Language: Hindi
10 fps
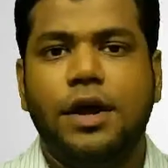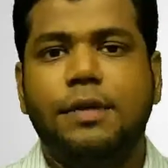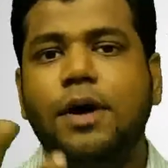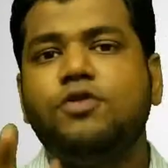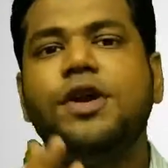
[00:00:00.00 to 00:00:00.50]

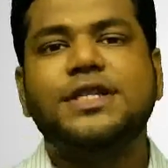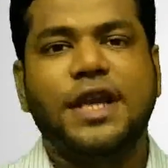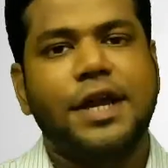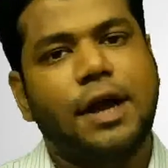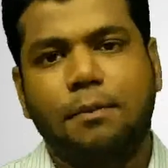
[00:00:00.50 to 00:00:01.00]
एक बार ट्वेंटी
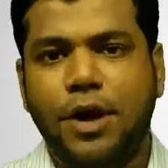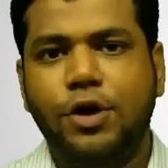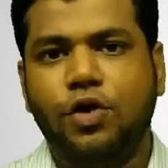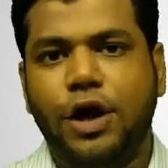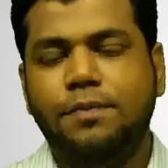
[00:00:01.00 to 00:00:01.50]
सेकेंड
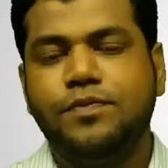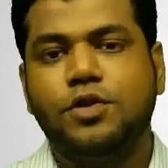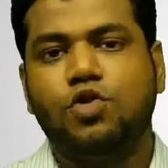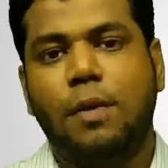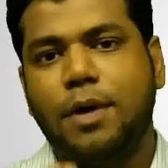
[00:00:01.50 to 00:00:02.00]
कंप्लीट हो गया
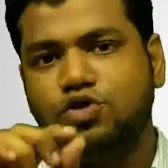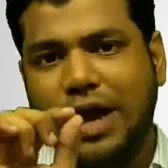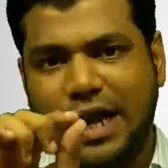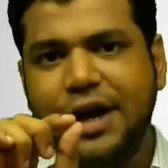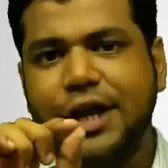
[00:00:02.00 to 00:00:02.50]
तो आपका जो
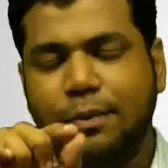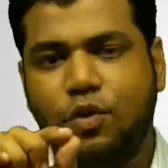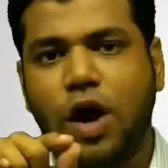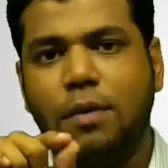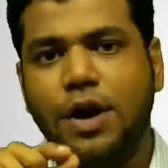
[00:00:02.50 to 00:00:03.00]
एल e है
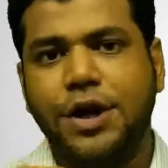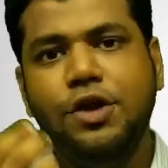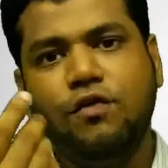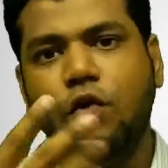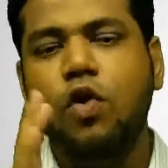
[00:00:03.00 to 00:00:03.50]
प्रोग्राम एल
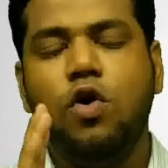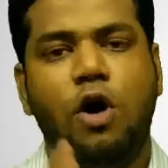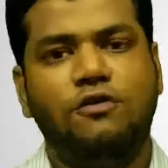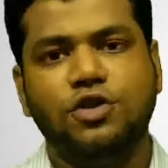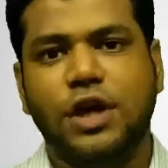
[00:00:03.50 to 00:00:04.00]
e वो
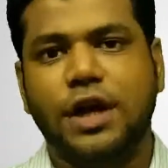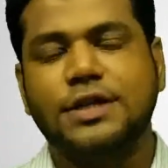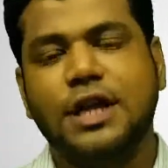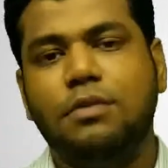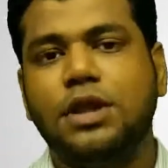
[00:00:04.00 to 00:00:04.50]
ऑफ हो जाएगा
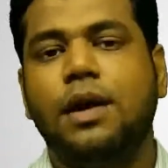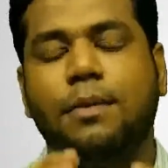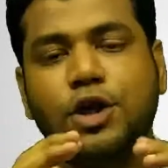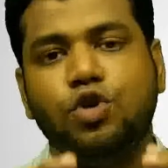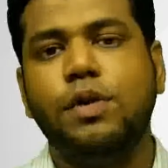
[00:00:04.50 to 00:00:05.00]
इसका मतलब
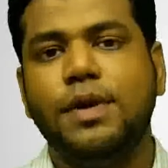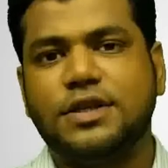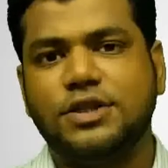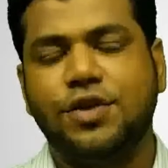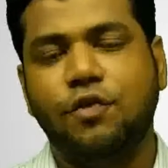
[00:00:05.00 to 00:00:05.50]
आपका जो भी
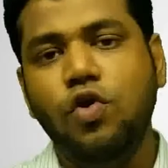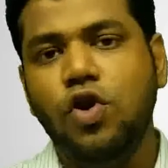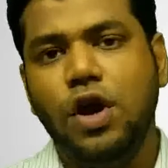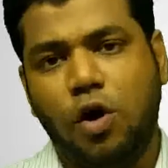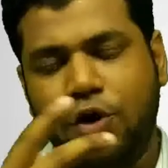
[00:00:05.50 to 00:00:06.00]
मैसेज है वो
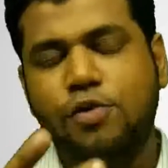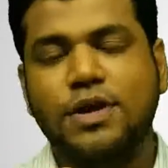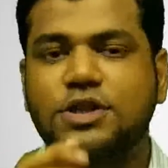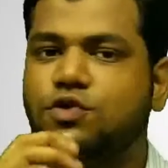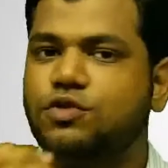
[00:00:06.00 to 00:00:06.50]
ऑडियो
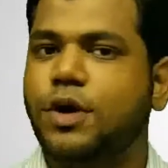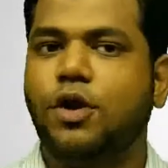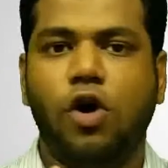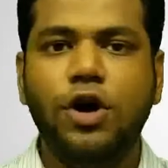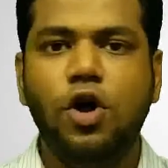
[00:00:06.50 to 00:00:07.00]
मैसेज उसमें
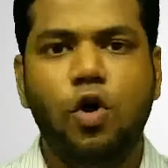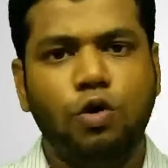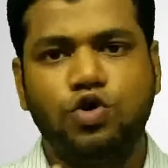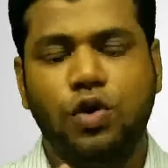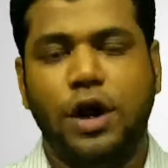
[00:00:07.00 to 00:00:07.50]
रिकॉर्ड
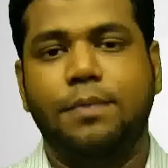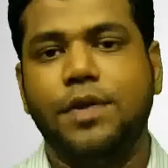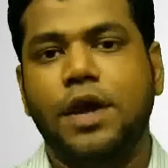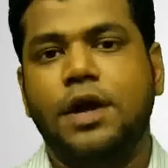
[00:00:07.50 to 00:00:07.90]
हो चुका है